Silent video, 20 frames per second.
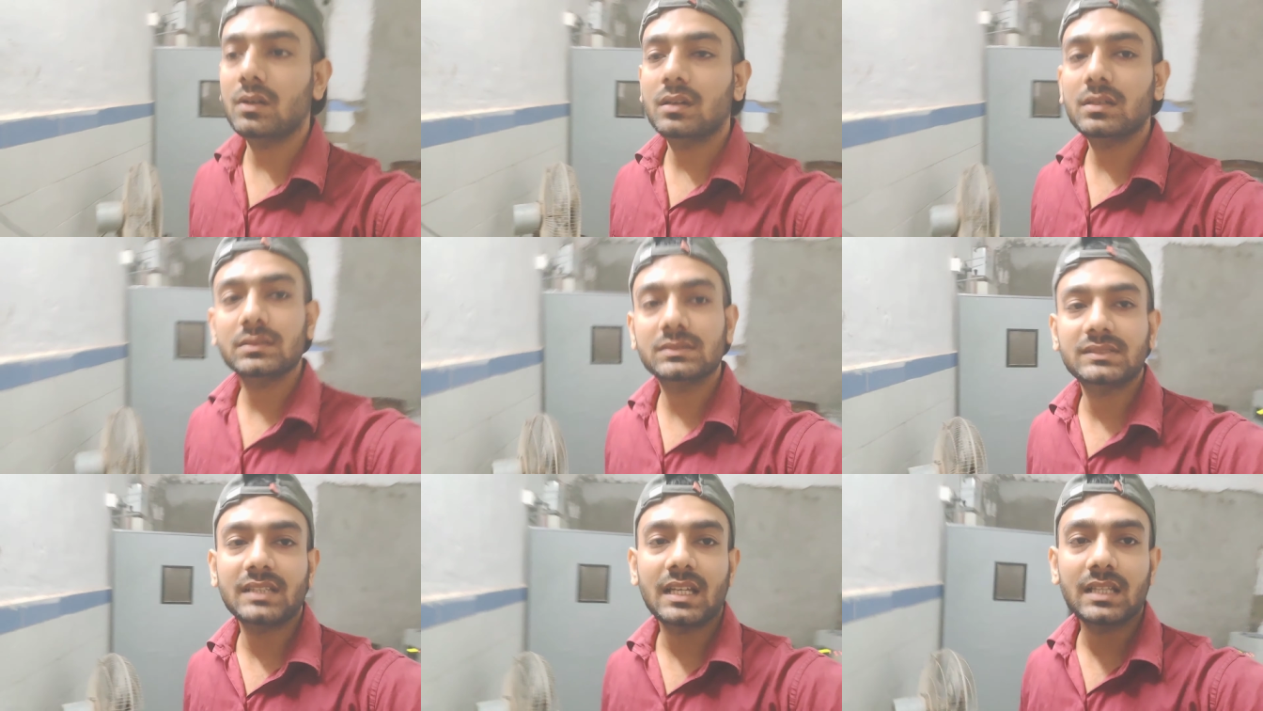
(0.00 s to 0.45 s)

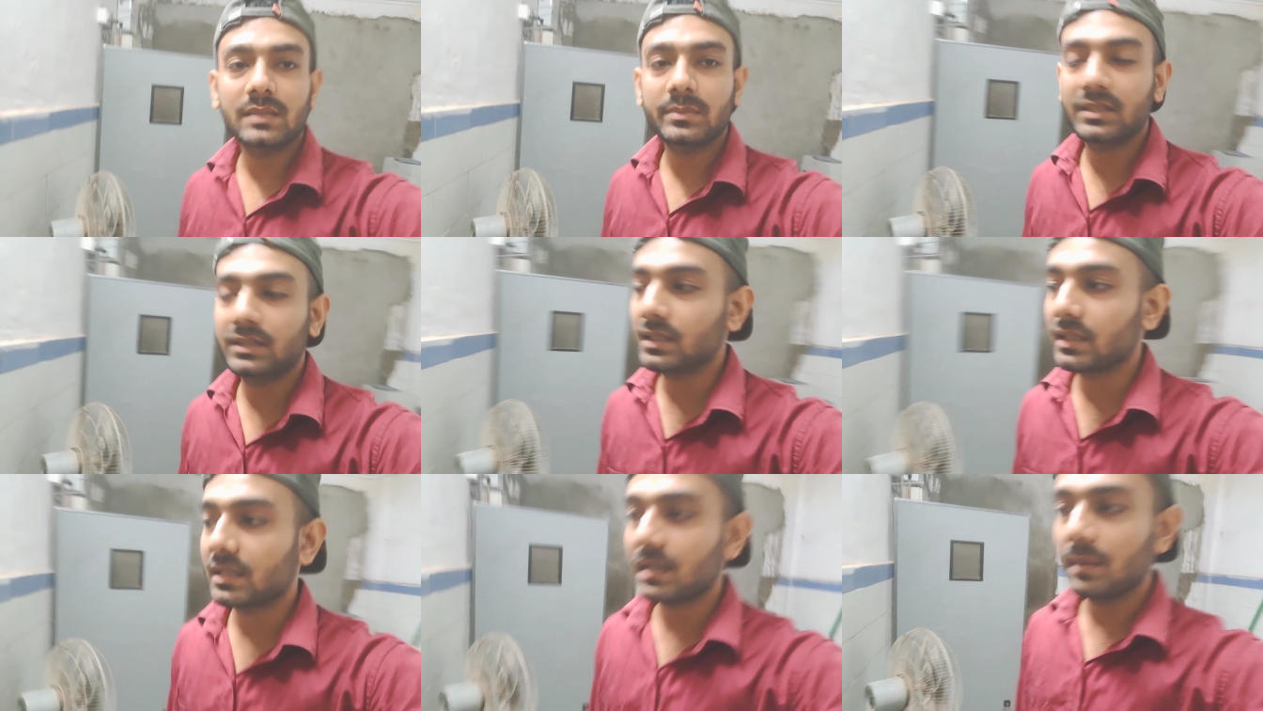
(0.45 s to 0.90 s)
और सात
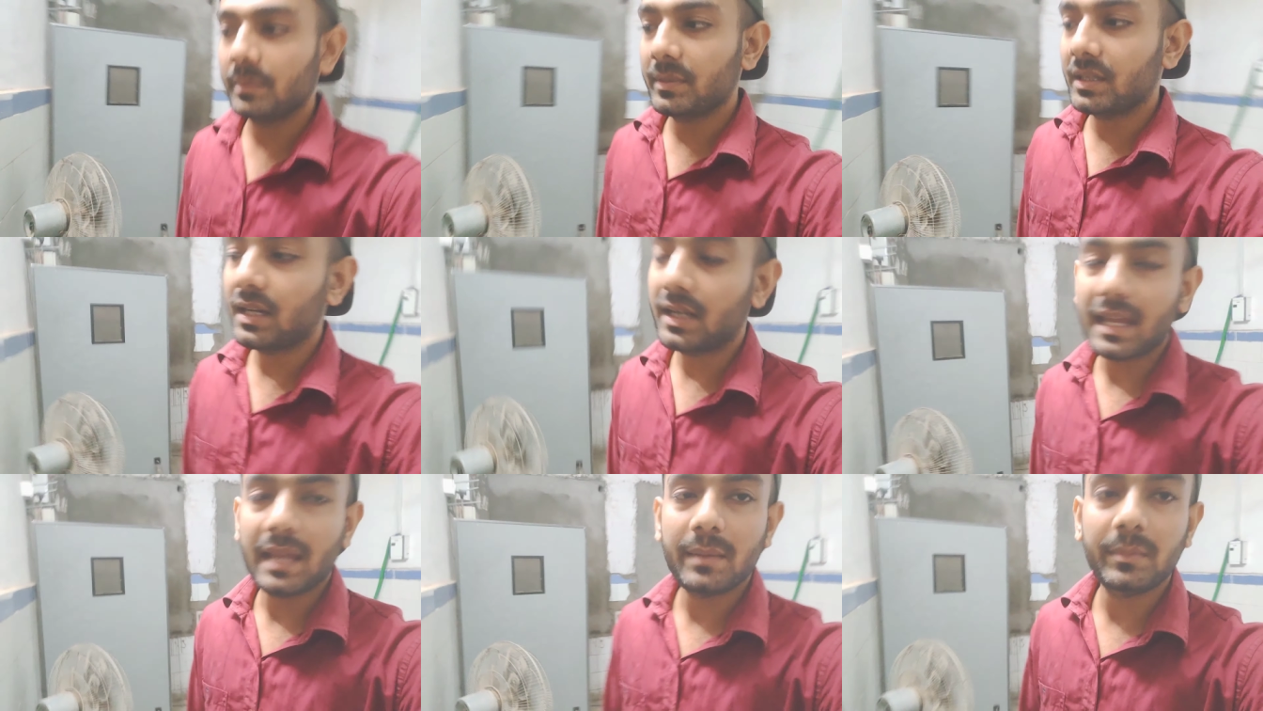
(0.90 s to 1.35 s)
बजे तक का
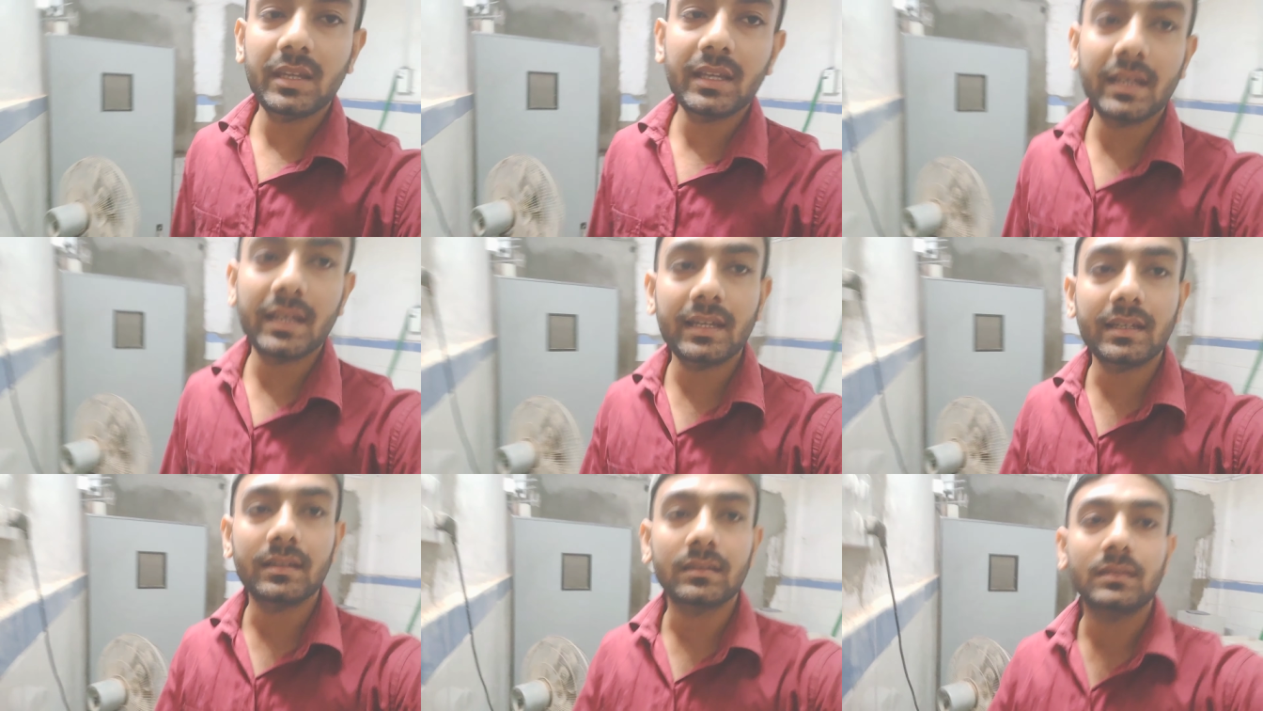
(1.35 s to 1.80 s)
मेरा टाइमिंग
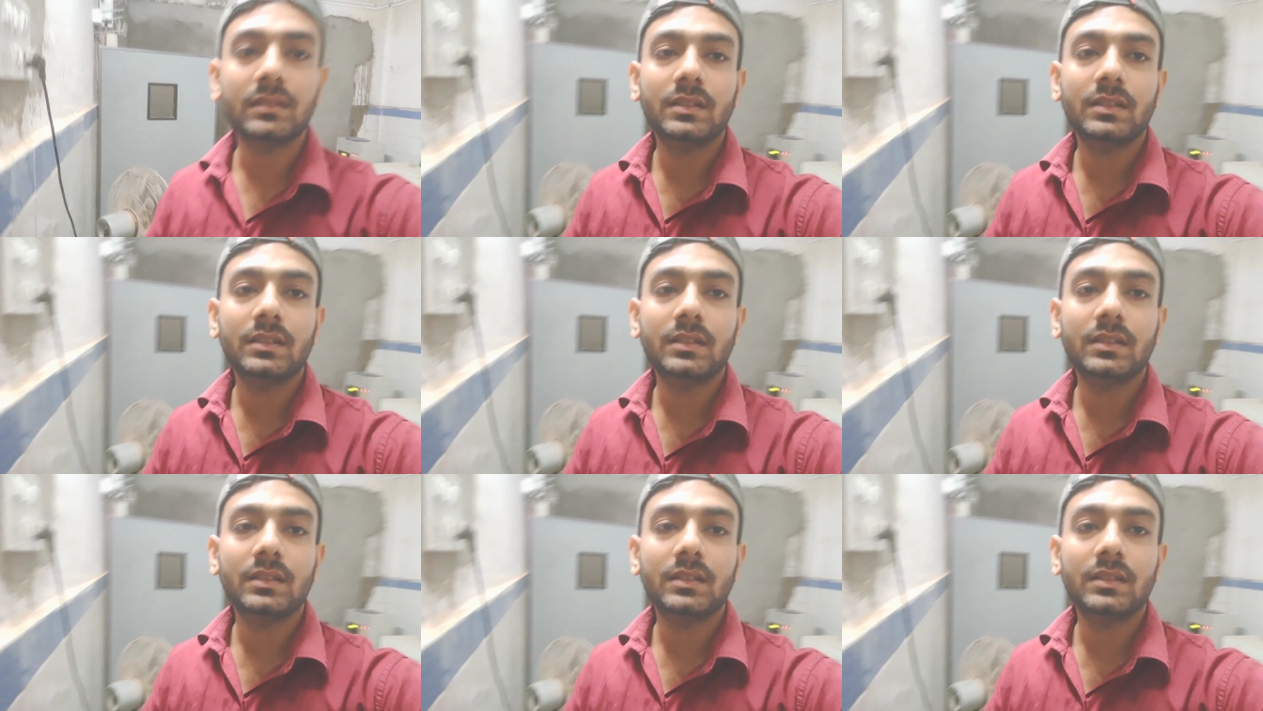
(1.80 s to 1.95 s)
है